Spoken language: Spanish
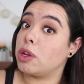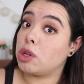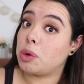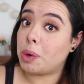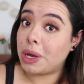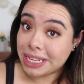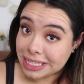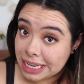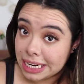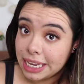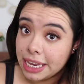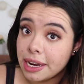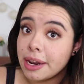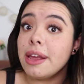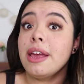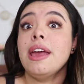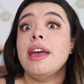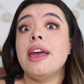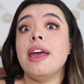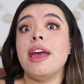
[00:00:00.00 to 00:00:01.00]
cuando voy a salir.
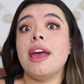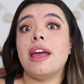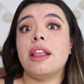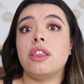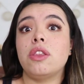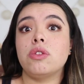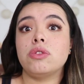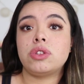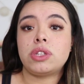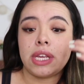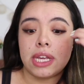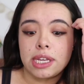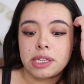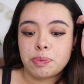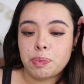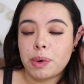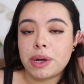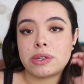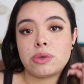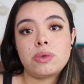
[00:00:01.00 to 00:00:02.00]

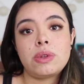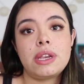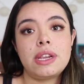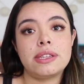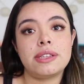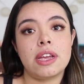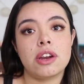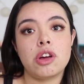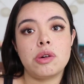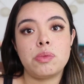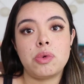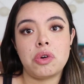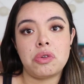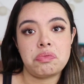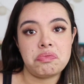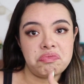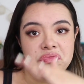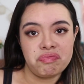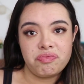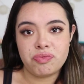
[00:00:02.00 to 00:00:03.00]
Entonces puedes utilizar como
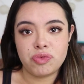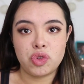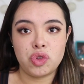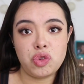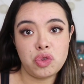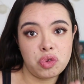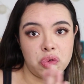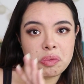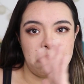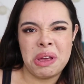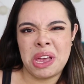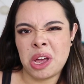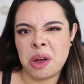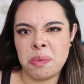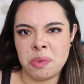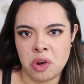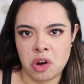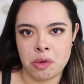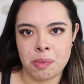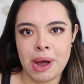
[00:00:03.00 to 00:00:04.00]
tu make
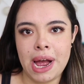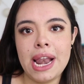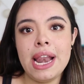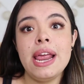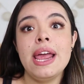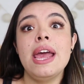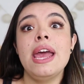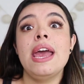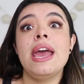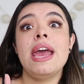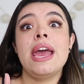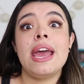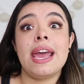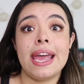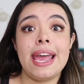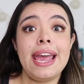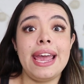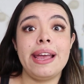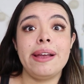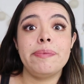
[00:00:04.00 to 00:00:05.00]
normal.
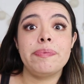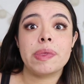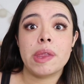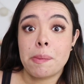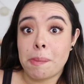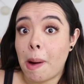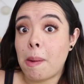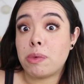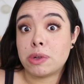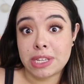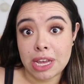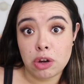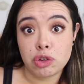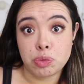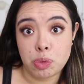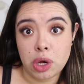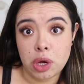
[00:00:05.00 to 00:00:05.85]
Y vamos a los